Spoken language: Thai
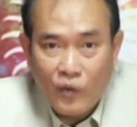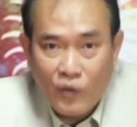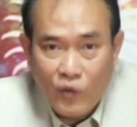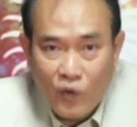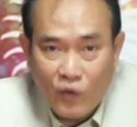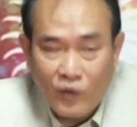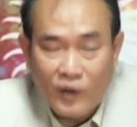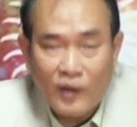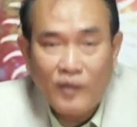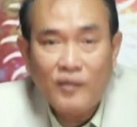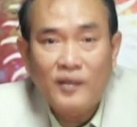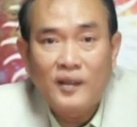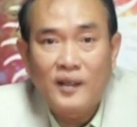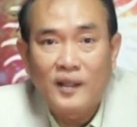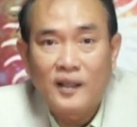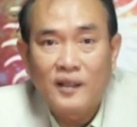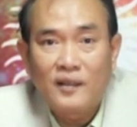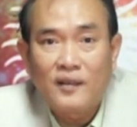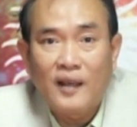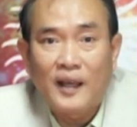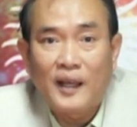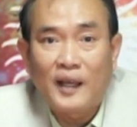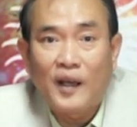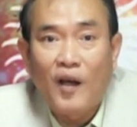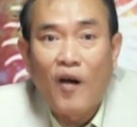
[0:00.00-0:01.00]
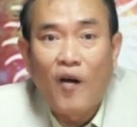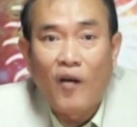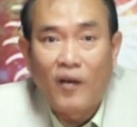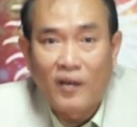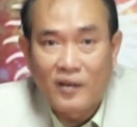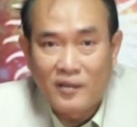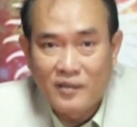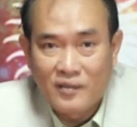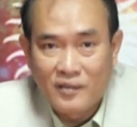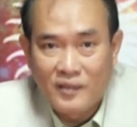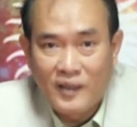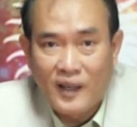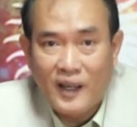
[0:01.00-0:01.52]
ส่งหนังสือใส่กล่อง
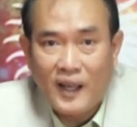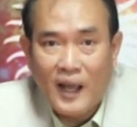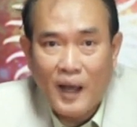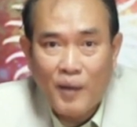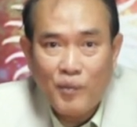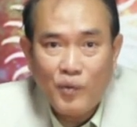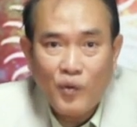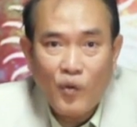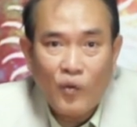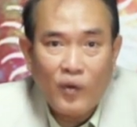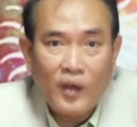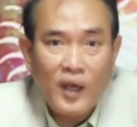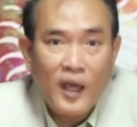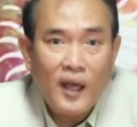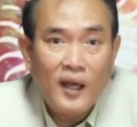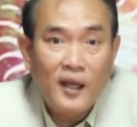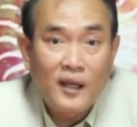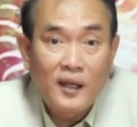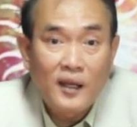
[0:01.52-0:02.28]
นะครับ ส่งเคอ